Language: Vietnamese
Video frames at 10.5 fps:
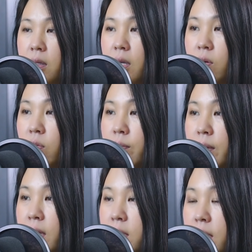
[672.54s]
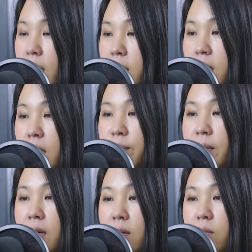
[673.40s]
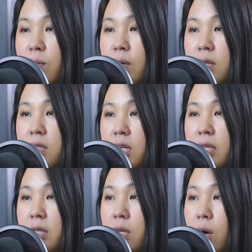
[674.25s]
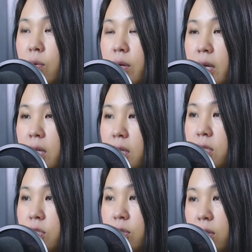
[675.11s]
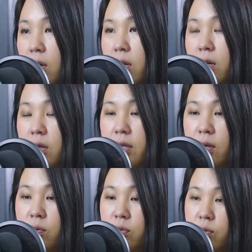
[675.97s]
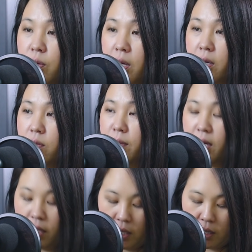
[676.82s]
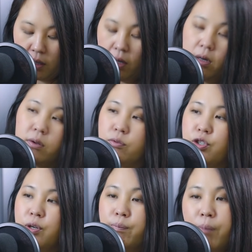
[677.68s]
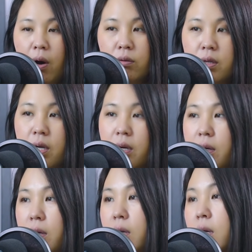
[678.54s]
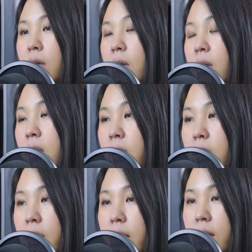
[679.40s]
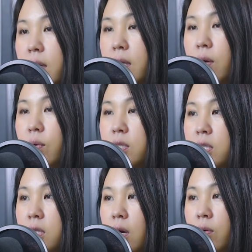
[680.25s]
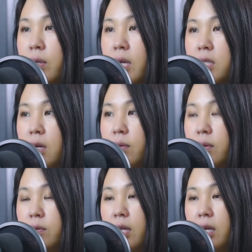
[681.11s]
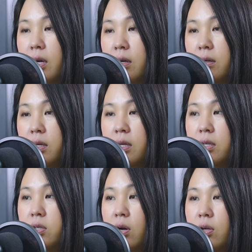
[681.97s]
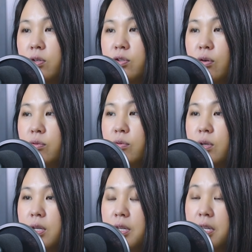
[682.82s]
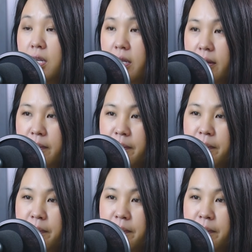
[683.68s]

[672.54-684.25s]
chè cú mà sáng thiệt bên nào mu muốn nó sao để thâu kia đến cho tòa nó có chè cú xua ấy cú mà để kia có là yêu chỉ bao thế chè uo chỉ tao chả chờ là muốn dùng câu thế chè đó là rộng tụi như chỉ chỉ